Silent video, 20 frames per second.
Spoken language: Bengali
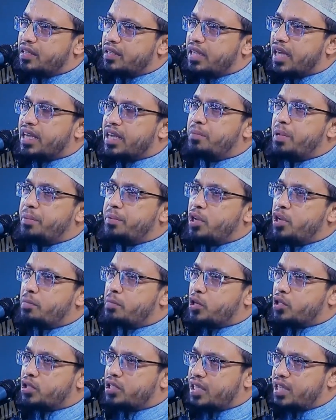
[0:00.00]
তাকে বিভিন্ন
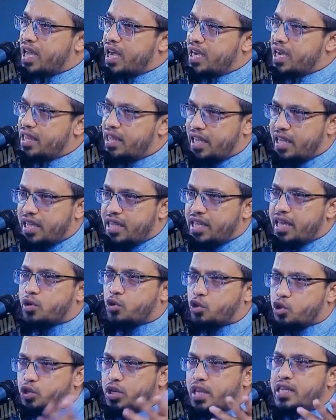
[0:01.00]
মর্যাদা আগে থেকেই দেওয়ার
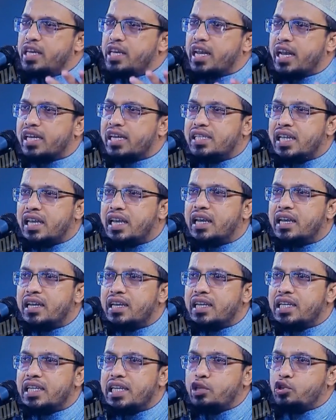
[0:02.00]
ঘোষণা দিয়ে রাখছেন
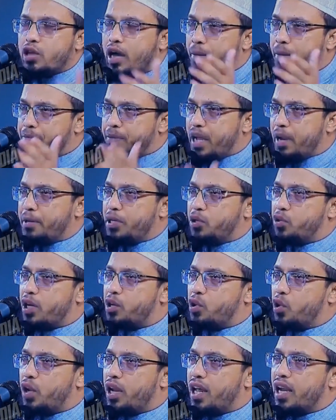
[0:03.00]
কিন্তু আপনি আমি
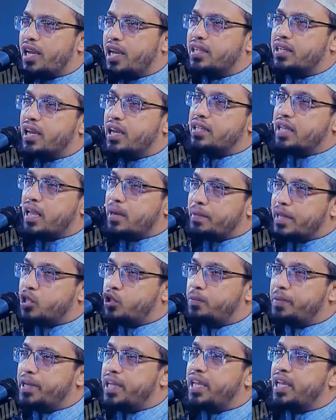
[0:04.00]
দোয়া করলে আল্লাহ তালা তার
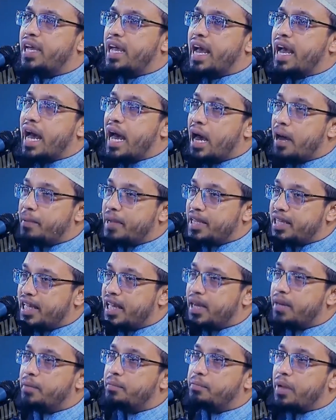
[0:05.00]
মাধ্যমে
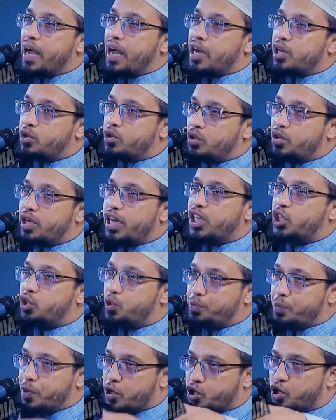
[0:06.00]
আমাদের ভাগ্যকে
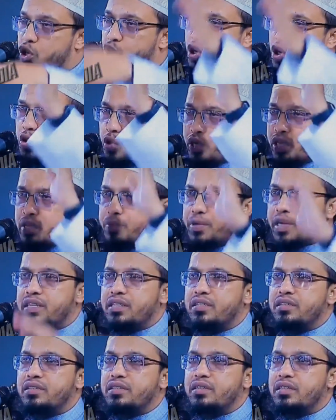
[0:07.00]
সুপ্রসন্ন করে দিবেন
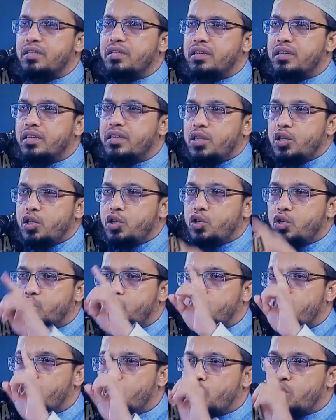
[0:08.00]

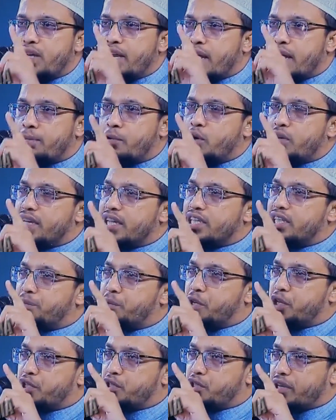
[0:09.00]
দুরুদের আমলকে
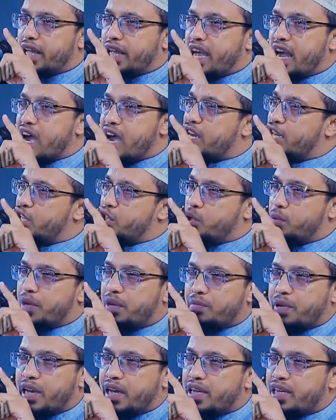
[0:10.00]
জীবনের তরে আঁকড়ে
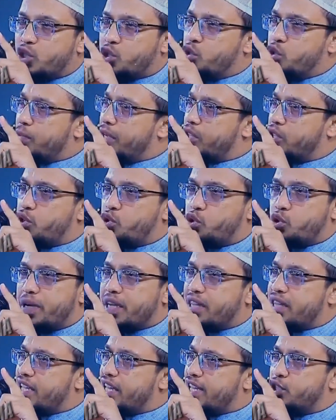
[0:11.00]
ধরবেন ভাই শুধুমাত্র
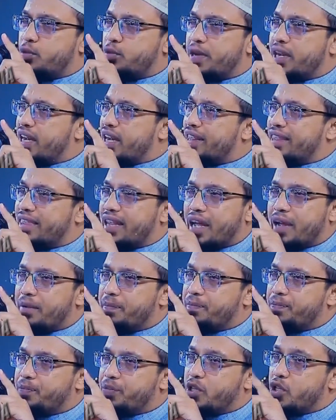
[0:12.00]
জুমার দিনে জুমার রাত না
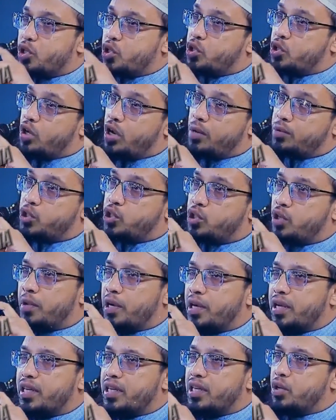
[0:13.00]
সব
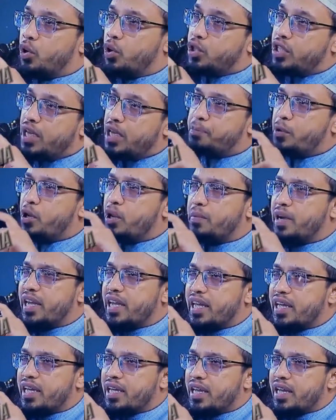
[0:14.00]
সময় অধিক পরিমাণে